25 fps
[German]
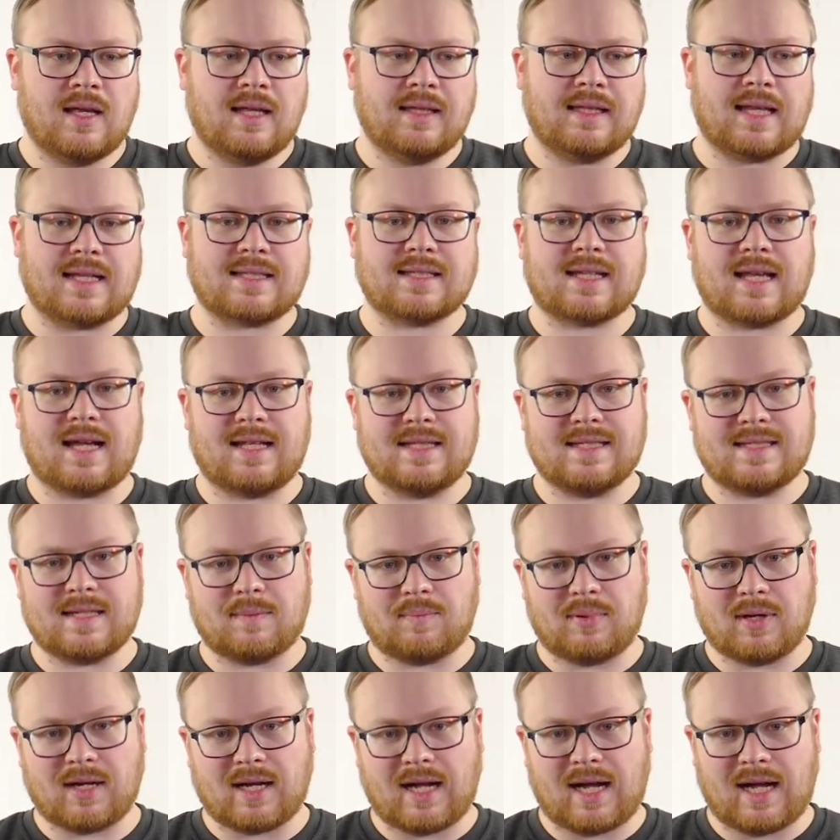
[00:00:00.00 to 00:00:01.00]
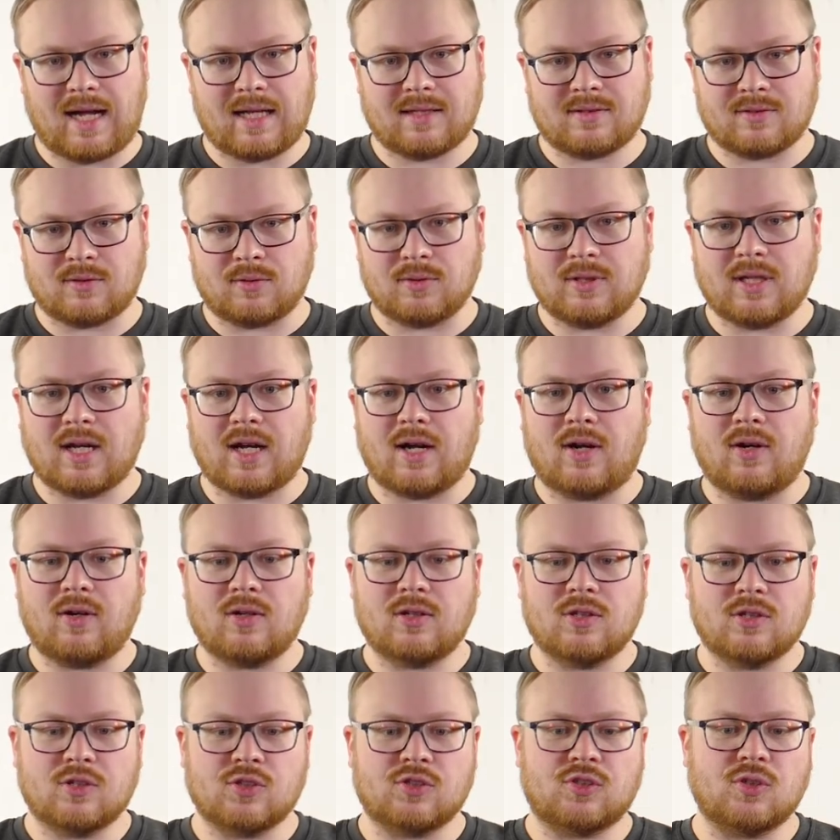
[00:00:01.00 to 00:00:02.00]
Das kann separat oder
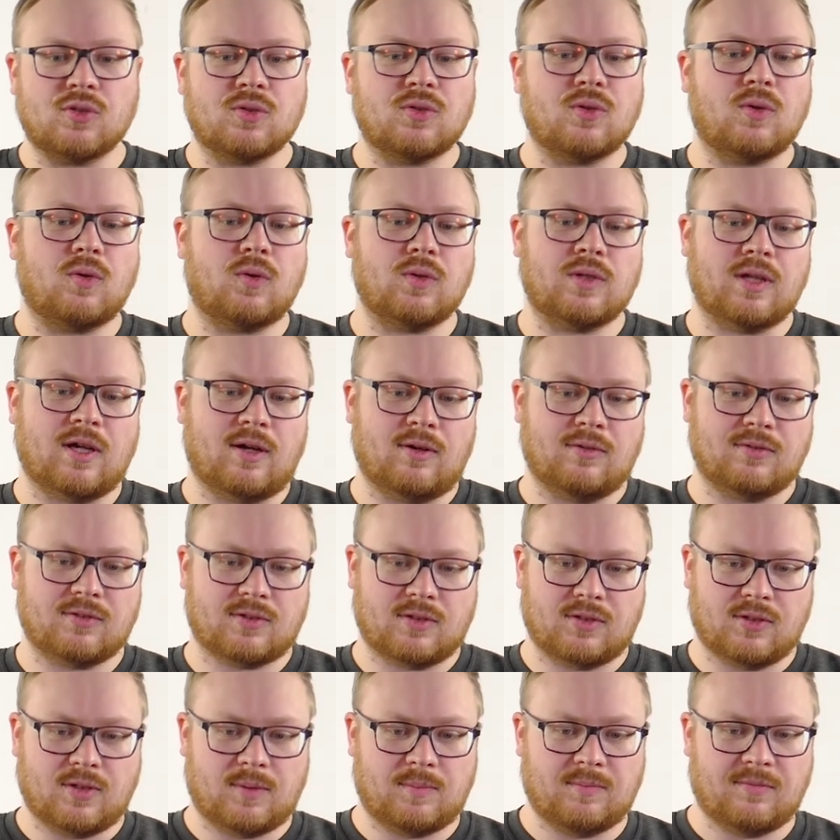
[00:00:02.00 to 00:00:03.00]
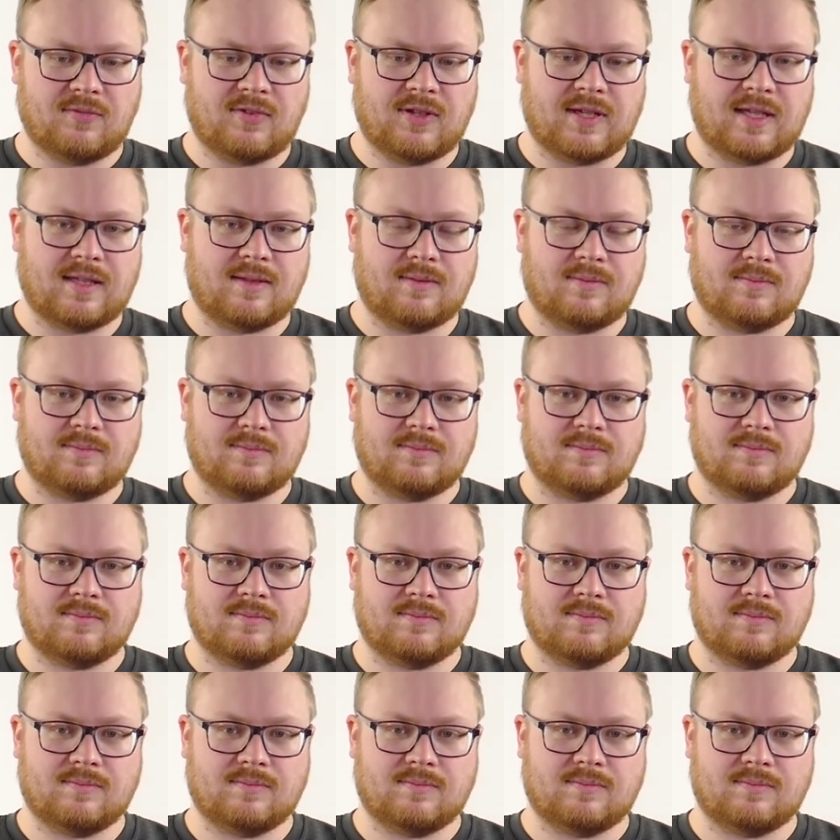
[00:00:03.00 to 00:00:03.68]
auch synchron aufgenommen werden.